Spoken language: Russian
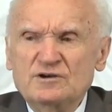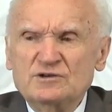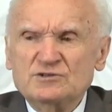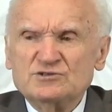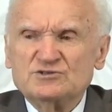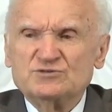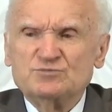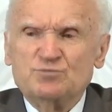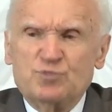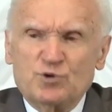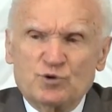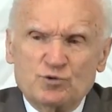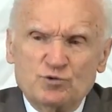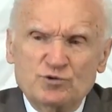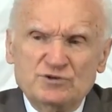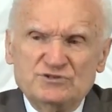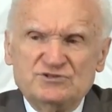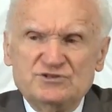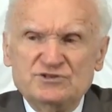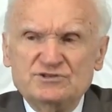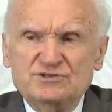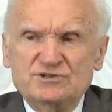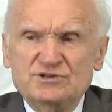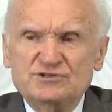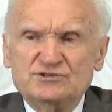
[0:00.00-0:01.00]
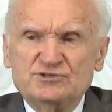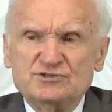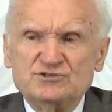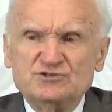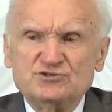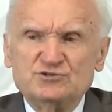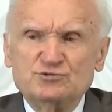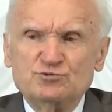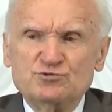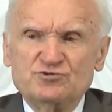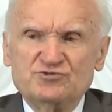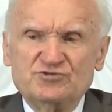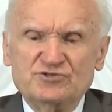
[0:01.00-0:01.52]
сбросить это
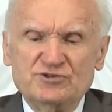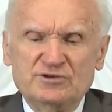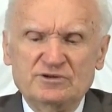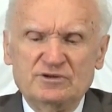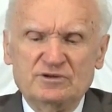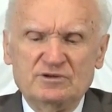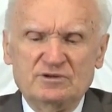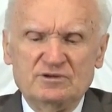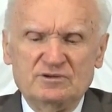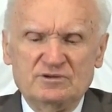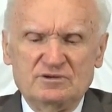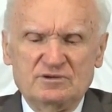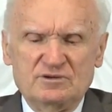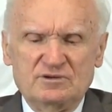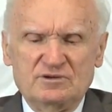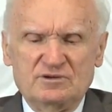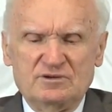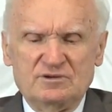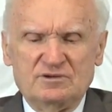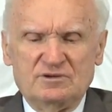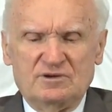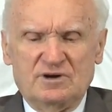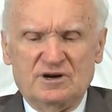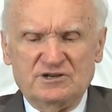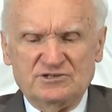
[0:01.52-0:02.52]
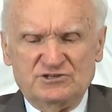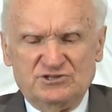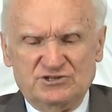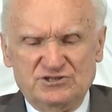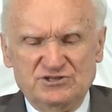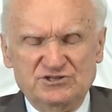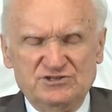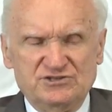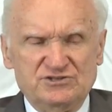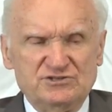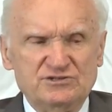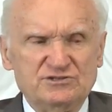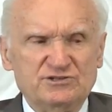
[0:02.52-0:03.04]
с души,
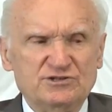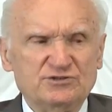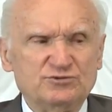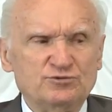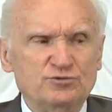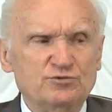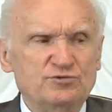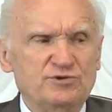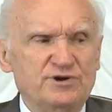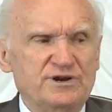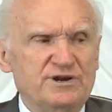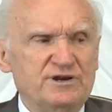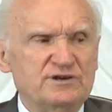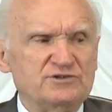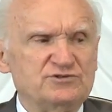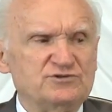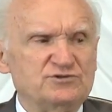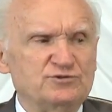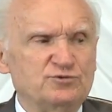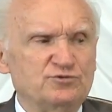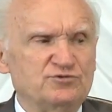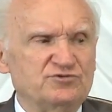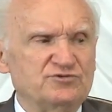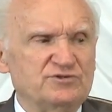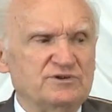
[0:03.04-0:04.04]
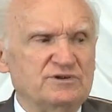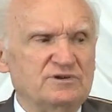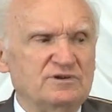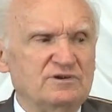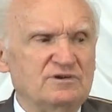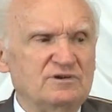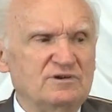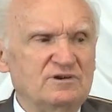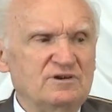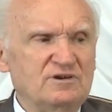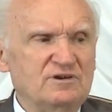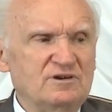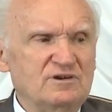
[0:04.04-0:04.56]
очистить эту грязь души.
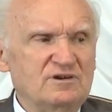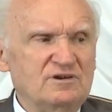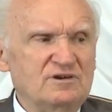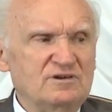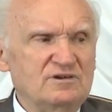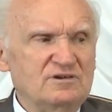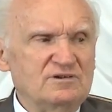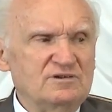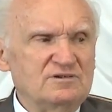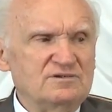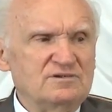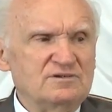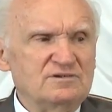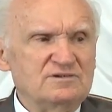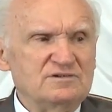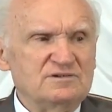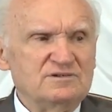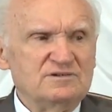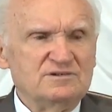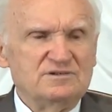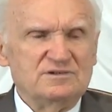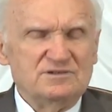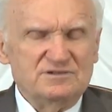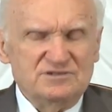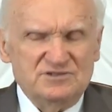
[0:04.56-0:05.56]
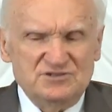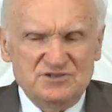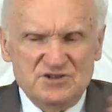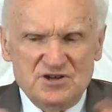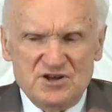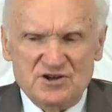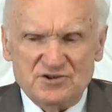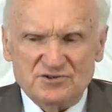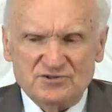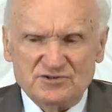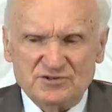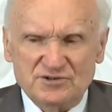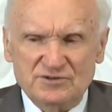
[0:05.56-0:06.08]

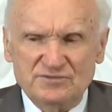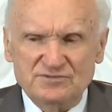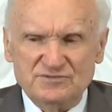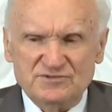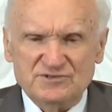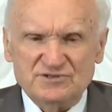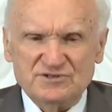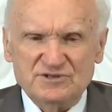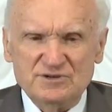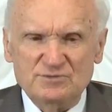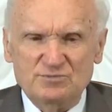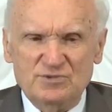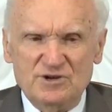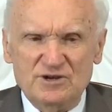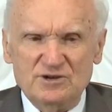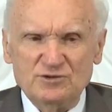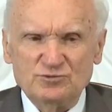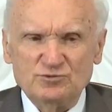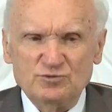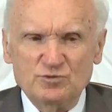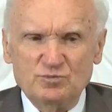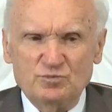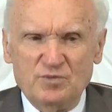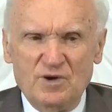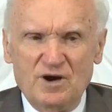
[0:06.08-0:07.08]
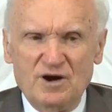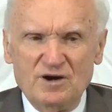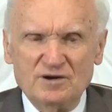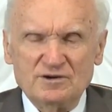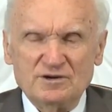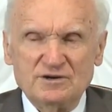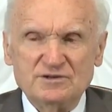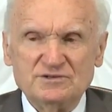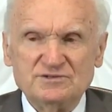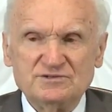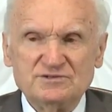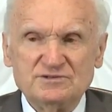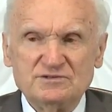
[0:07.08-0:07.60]
Держим в себе эту
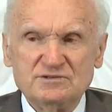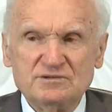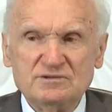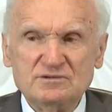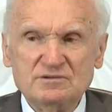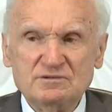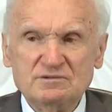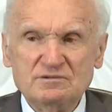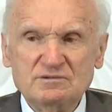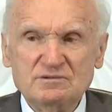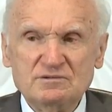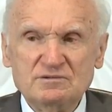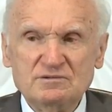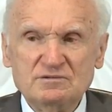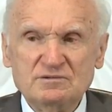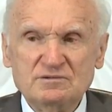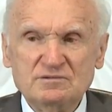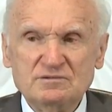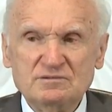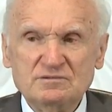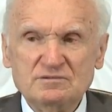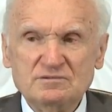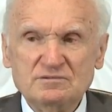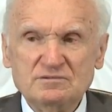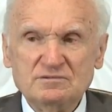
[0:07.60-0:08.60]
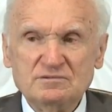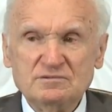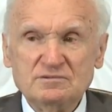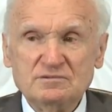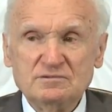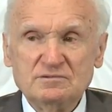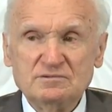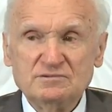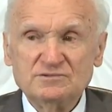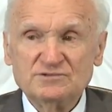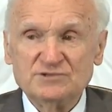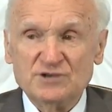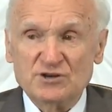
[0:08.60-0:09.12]
пакость.
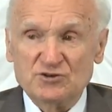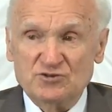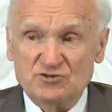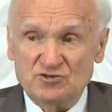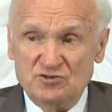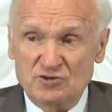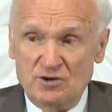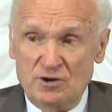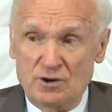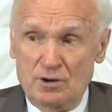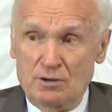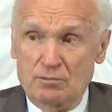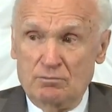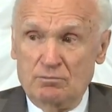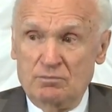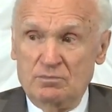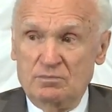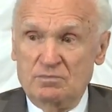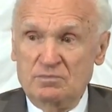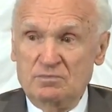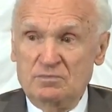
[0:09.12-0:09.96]
Зачем?